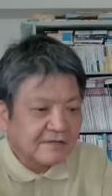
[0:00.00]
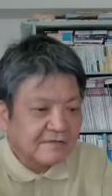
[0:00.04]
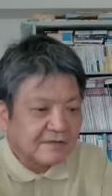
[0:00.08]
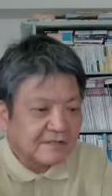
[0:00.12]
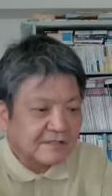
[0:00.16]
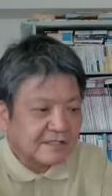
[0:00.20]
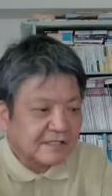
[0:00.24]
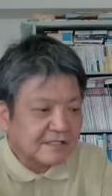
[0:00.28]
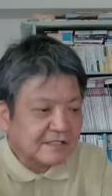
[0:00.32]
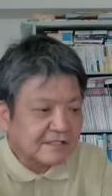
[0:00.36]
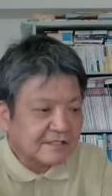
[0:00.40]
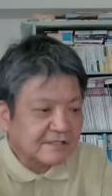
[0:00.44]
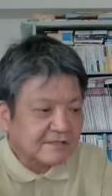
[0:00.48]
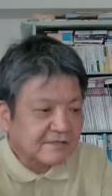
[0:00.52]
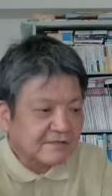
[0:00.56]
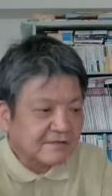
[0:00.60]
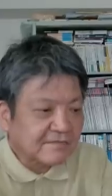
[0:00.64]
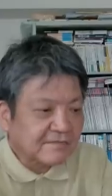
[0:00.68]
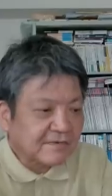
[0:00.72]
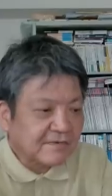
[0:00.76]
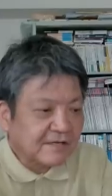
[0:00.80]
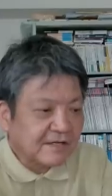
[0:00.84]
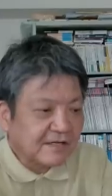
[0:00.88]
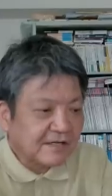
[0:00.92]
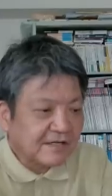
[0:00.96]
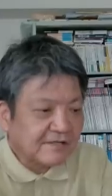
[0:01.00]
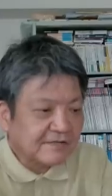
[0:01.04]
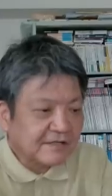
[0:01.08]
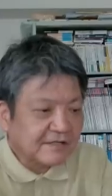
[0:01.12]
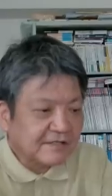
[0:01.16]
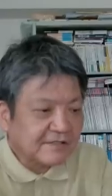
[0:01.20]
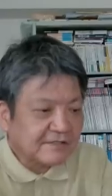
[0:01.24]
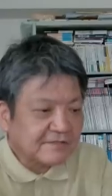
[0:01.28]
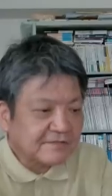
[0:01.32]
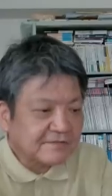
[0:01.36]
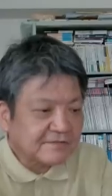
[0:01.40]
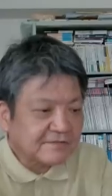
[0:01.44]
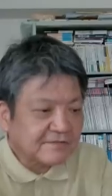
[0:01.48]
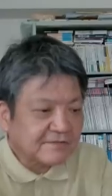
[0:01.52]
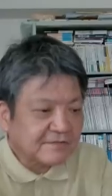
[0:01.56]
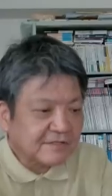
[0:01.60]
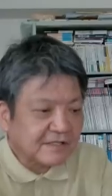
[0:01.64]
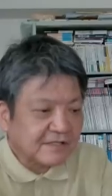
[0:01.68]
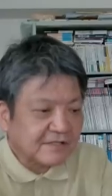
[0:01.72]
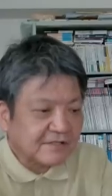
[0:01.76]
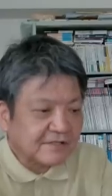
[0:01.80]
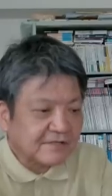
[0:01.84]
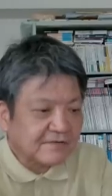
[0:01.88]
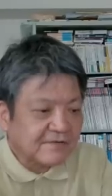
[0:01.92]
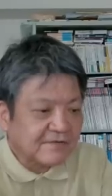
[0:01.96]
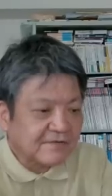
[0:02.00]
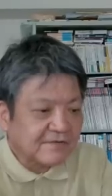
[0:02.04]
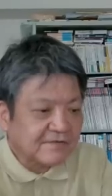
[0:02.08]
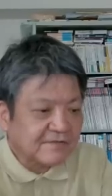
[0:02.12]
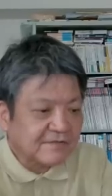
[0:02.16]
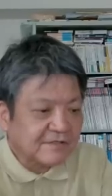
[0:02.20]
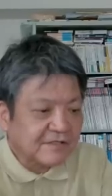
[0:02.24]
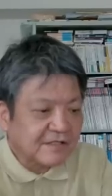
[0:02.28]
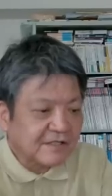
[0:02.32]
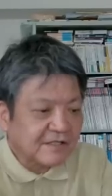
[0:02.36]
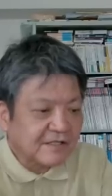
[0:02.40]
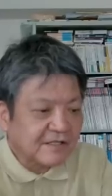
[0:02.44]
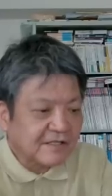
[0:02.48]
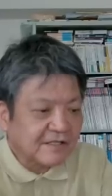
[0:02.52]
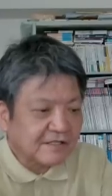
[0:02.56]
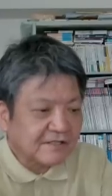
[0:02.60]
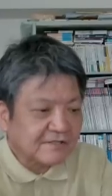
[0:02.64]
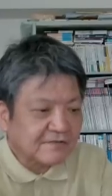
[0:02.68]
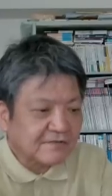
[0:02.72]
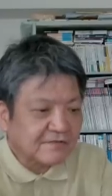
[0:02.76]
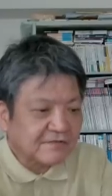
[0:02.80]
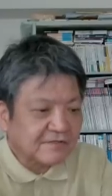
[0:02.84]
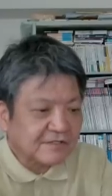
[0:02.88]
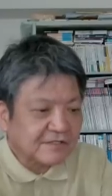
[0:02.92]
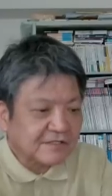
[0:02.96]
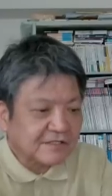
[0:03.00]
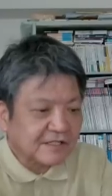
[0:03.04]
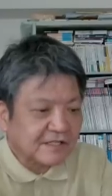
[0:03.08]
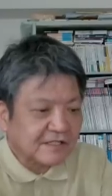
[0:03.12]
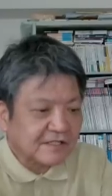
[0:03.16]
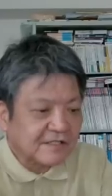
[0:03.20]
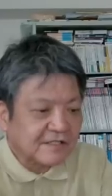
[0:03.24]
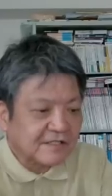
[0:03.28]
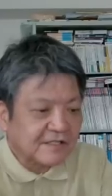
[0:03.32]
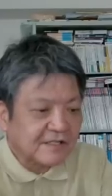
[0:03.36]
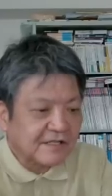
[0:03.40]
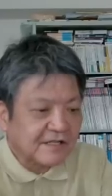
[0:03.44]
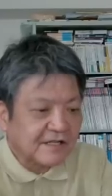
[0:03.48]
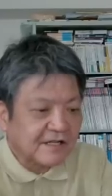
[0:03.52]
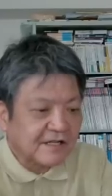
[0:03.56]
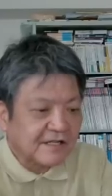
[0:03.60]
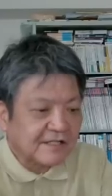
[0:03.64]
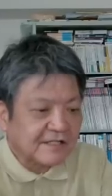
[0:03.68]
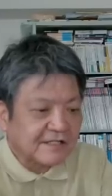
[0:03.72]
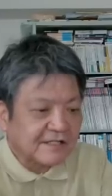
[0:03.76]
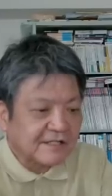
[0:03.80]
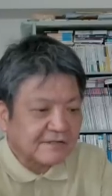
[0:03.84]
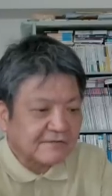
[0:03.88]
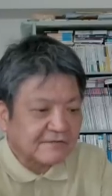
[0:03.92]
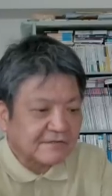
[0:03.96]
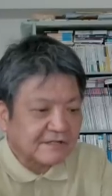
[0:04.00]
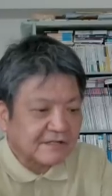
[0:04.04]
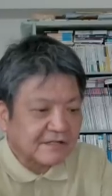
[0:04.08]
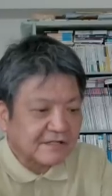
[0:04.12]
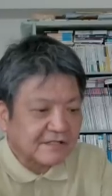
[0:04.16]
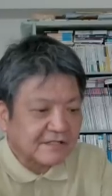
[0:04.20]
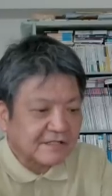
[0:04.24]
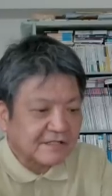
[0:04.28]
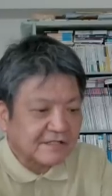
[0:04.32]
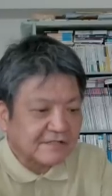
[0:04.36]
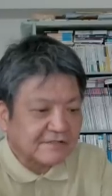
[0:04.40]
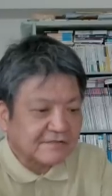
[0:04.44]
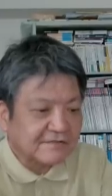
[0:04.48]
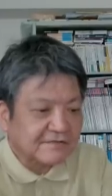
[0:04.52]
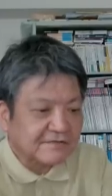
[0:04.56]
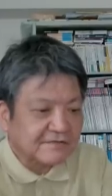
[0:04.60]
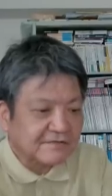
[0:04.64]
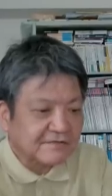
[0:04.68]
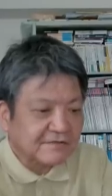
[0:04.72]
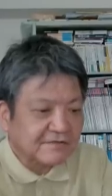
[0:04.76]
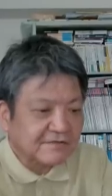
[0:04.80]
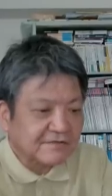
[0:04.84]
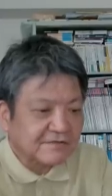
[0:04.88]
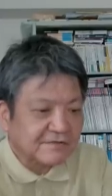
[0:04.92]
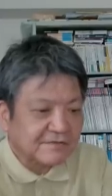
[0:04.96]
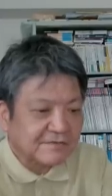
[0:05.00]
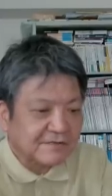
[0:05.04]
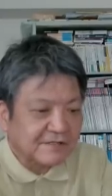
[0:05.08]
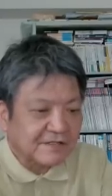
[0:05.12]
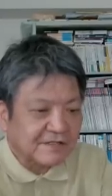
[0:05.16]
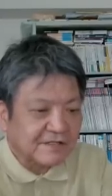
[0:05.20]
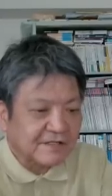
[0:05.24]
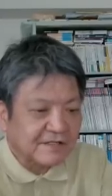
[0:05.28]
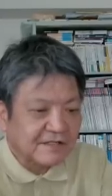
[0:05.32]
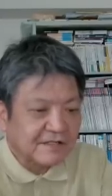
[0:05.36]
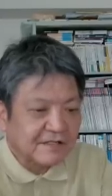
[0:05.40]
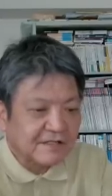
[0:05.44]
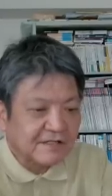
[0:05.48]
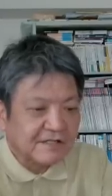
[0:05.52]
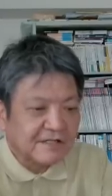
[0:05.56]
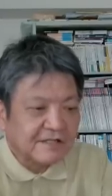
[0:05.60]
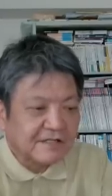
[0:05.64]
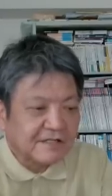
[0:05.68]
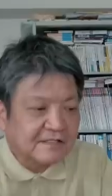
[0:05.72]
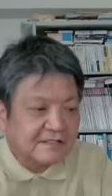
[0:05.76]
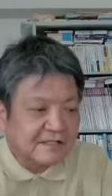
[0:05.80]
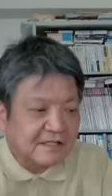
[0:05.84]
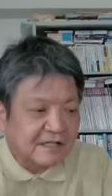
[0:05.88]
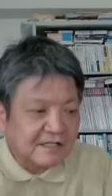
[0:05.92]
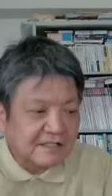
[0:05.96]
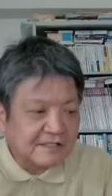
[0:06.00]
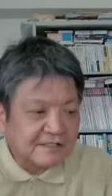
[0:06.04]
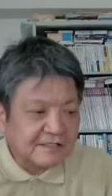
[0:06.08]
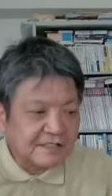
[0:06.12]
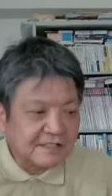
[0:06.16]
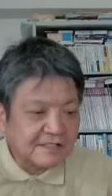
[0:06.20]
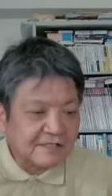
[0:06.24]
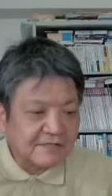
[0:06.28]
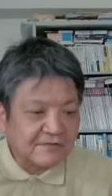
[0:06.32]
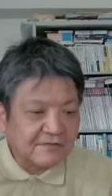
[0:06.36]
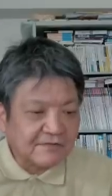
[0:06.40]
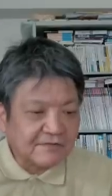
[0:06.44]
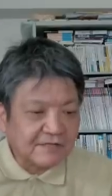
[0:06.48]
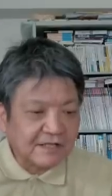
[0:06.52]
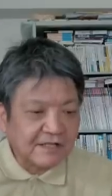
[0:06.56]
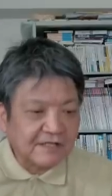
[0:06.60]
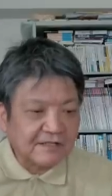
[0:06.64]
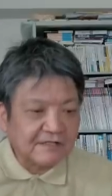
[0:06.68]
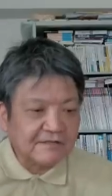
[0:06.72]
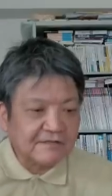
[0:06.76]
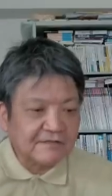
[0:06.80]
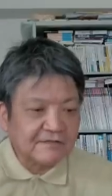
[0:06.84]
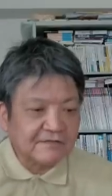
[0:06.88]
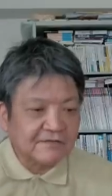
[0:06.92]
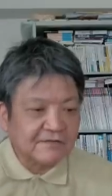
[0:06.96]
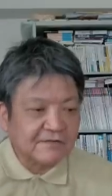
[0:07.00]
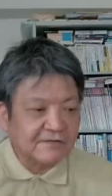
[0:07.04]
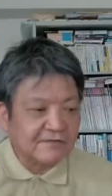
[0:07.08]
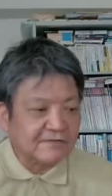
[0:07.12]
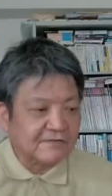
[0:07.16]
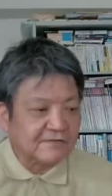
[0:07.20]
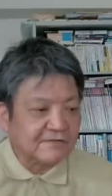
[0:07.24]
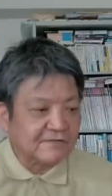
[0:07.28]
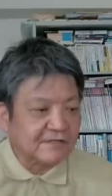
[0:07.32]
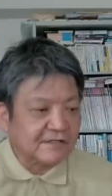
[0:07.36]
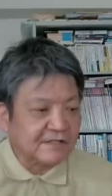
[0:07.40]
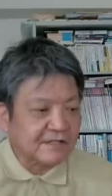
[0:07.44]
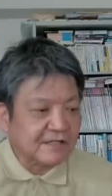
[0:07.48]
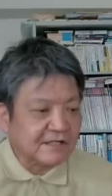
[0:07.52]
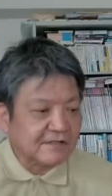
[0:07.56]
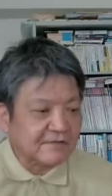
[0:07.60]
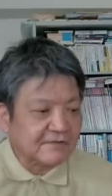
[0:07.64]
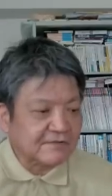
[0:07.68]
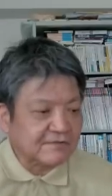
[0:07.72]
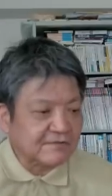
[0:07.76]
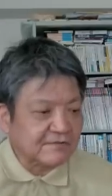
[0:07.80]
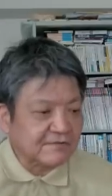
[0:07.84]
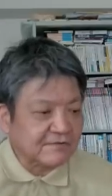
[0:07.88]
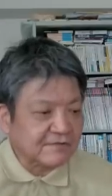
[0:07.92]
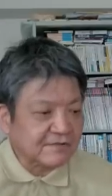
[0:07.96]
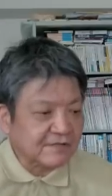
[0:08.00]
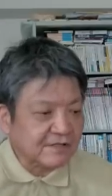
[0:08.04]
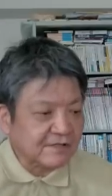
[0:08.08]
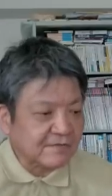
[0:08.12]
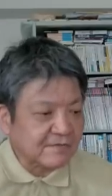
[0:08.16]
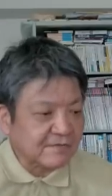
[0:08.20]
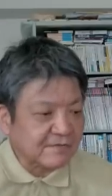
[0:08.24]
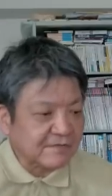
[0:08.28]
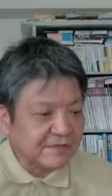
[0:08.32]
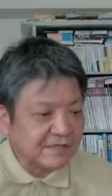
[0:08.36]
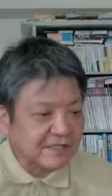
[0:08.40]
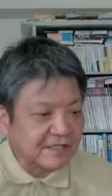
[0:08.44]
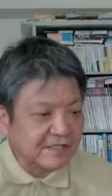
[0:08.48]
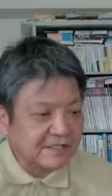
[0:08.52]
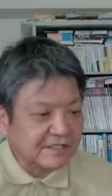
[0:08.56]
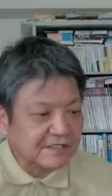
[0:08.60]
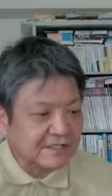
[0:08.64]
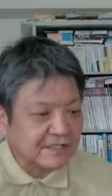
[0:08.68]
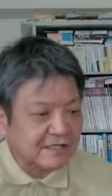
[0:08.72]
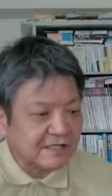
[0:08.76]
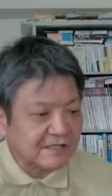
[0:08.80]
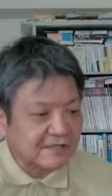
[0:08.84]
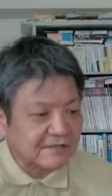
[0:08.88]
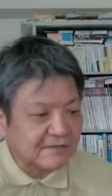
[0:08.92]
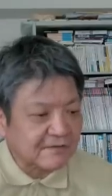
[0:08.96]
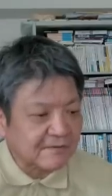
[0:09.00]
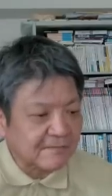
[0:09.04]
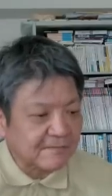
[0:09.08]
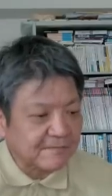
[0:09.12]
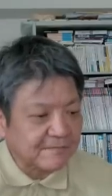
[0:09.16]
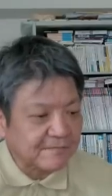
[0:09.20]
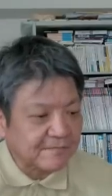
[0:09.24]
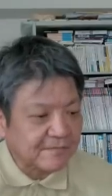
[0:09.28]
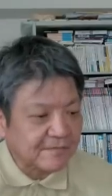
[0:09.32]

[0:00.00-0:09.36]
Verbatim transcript: 私の場合は有能な行政書士さんに出会えたおかげで順調に進み、滞在5年という期間の条件も満たした後、